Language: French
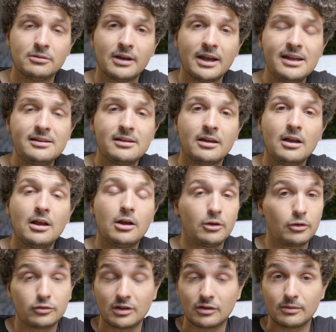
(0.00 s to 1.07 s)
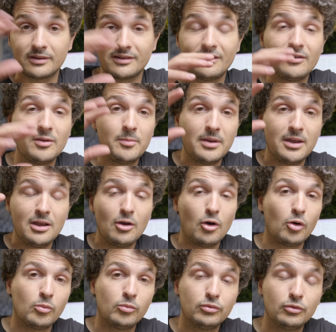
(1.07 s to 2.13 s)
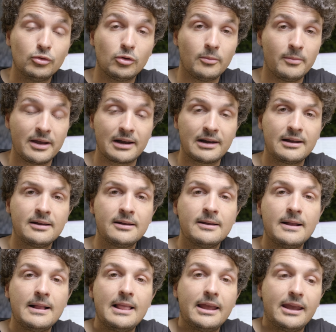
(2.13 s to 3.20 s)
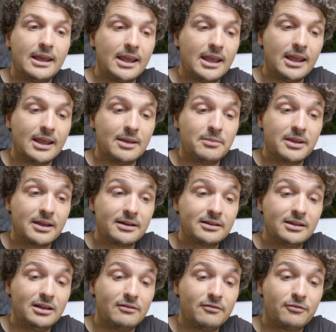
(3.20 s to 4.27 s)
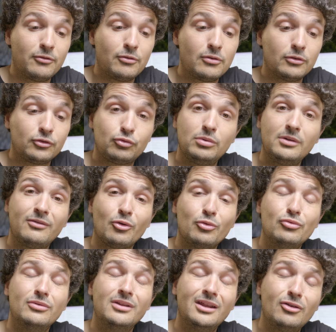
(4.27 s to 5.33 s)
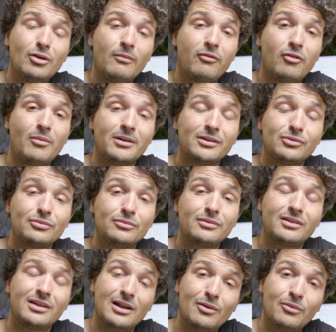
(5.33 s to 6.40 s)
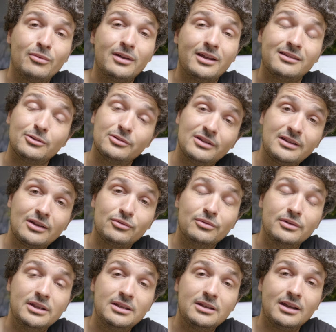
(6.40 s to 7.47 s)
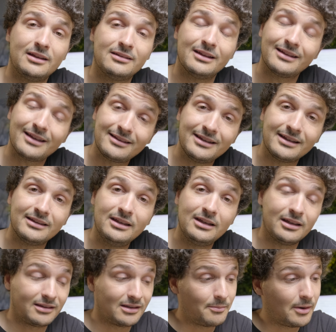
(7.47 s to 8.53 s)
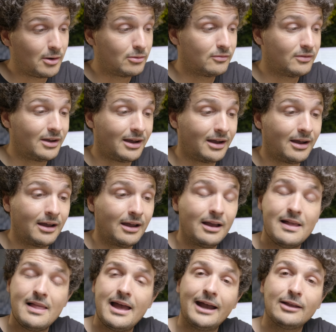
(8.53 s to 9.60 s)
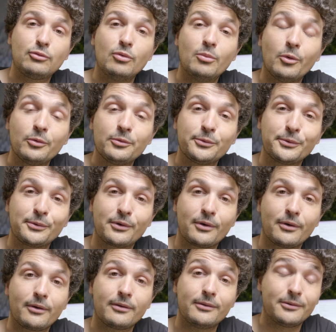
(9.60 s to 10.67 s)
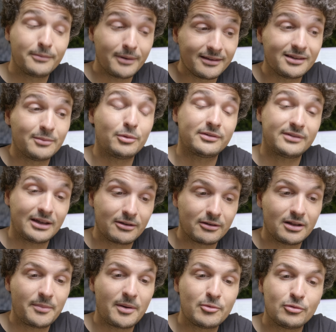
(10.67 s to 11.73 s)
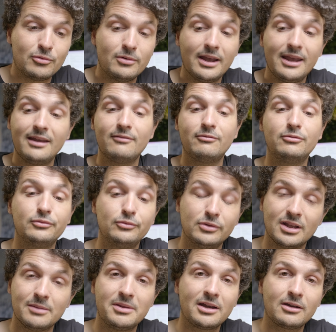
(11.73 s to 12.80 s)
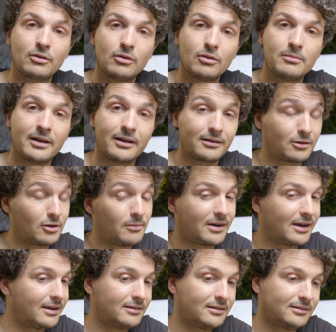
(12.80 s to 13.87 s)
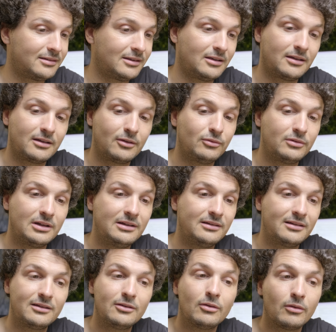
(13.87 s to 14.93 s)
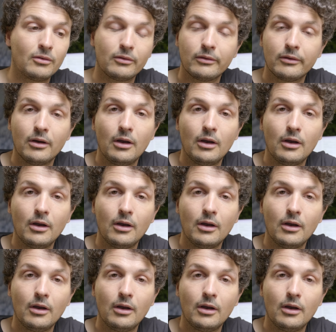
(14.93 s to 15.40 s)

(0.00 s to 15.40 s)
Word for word: de Red, que ce soit CVP, Hambourg, Berlin, eh bien, il faut suivre une énorme formation. C'est long et c'est aux États-Unis et c'est très technique et c'est pas ouvert à, tout le monde. Donc, euh, donc ouais, c'est pour ça qu'il n'y en a pas beaucoup. Et vous vous doutez bien que, ben, comme Red c'est utilisé dans, euh,